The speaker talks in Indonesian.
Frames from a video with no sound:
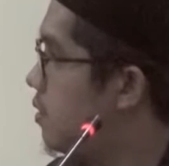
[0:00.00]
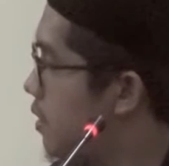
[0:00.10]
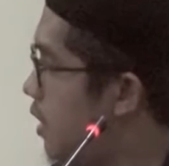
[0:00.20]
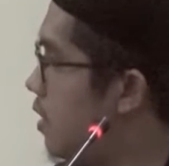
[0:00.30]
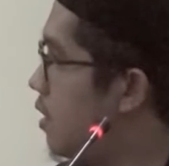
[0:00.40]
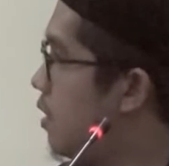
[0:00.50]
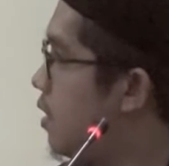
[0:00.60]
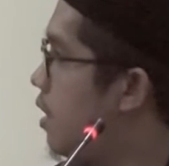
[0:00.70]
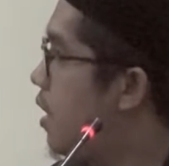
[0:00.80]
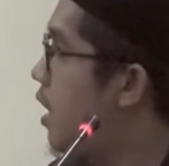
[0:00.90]
Deal.
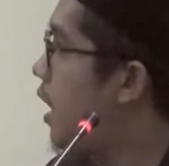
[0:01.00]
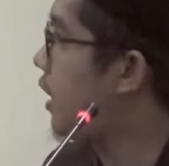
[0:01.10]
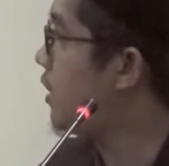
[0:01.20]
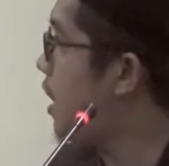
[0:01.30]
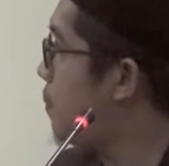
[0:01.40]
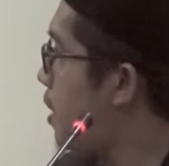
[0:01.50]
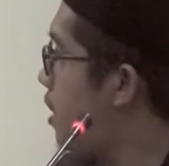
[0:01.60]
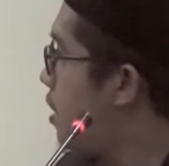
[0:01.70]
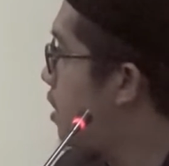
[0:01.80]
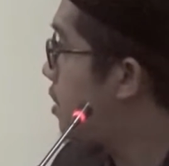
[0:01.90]
Akhirnya apa?
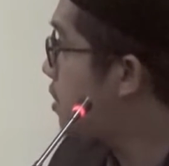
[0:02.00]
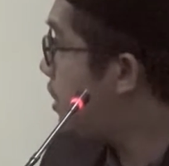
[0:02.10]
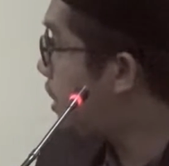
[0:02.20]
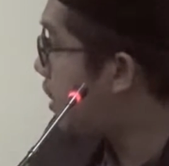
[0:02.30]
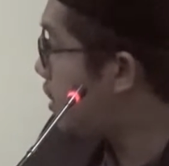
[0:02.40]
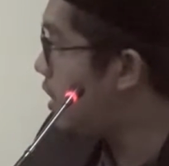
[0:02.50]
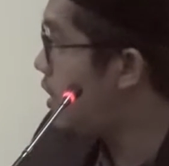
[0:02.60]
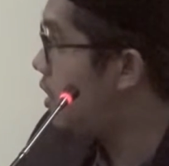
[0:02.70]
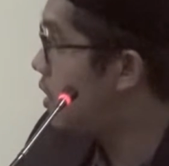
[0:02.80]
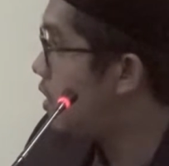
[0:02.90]

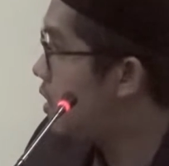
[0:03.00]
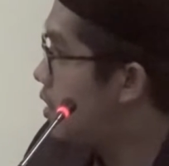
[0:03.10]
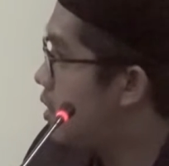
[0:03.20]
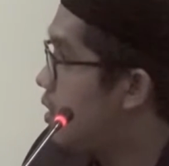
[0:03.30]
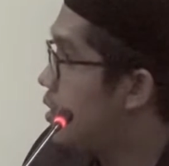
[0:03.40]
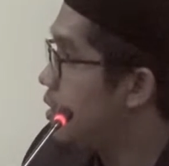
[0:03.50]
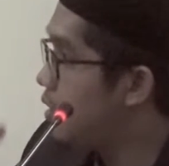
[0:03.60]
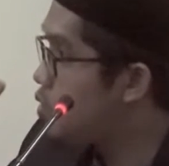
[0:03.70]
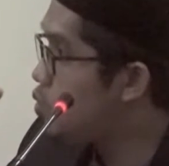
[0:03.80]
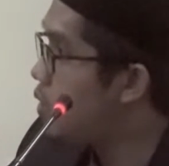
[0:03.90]
Dirinya
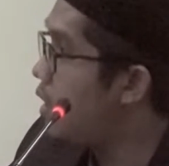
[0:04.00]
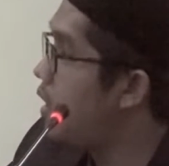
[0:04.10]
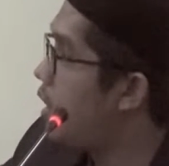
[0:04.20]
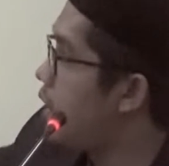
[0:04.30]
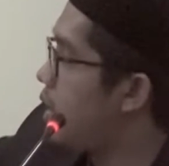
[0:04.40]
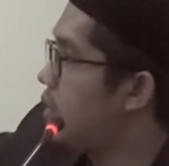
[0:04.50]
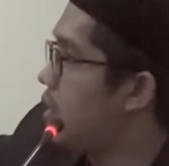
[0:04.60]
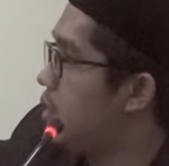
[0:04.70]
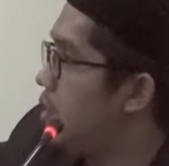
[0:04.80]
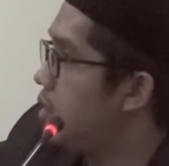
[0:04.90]
dijual dengan
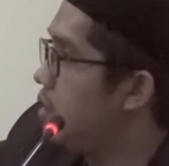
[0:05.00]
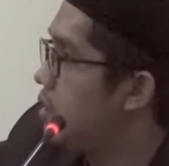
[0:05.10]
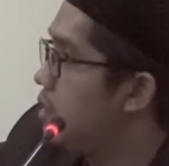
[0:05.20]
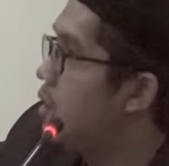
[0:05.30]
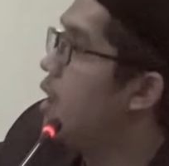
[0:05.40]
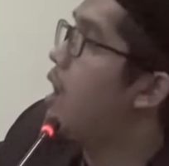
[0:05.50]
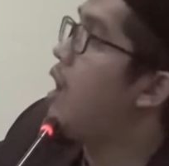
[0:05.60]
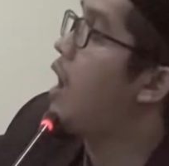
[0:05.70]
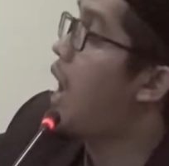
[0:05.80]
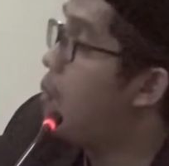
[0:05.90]
hartanya.
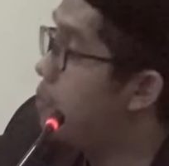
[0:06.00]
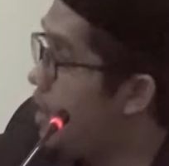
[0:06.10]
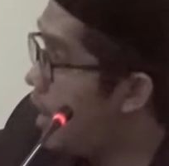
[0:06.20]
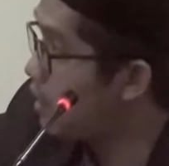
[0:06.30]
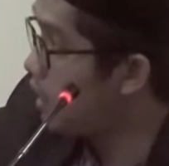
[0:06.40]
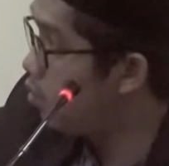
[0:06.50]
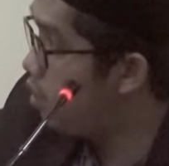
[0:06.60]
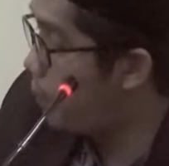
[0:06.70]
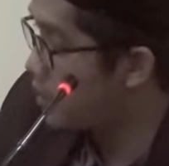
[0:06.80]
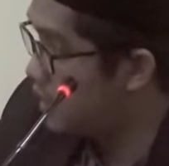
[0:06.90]
Ambil hartaku,
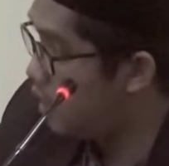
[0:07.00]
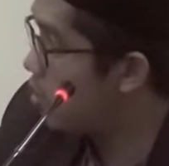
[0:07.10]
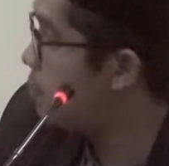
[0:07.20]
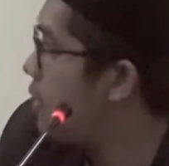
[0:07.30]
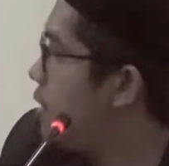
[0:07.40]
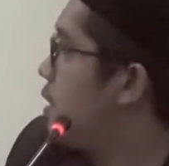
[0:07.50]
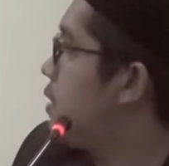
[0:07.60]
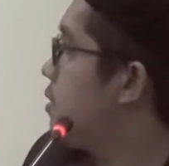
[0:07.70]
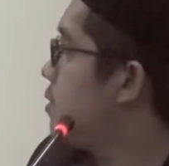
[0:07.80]
lepaskan aku ke Madinah.